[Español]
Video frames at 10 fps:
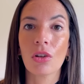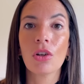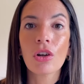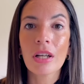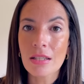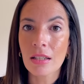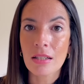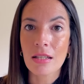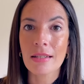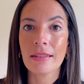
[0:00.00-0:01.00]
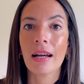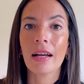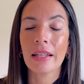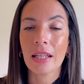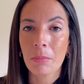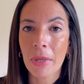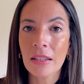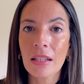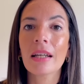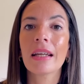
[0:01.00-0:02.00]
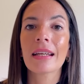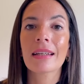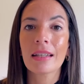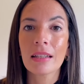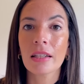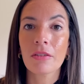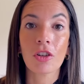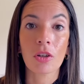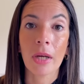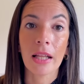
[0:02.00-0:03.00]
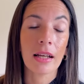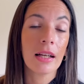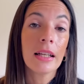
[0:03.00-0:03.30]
Lo que se necesita en España es gente formada.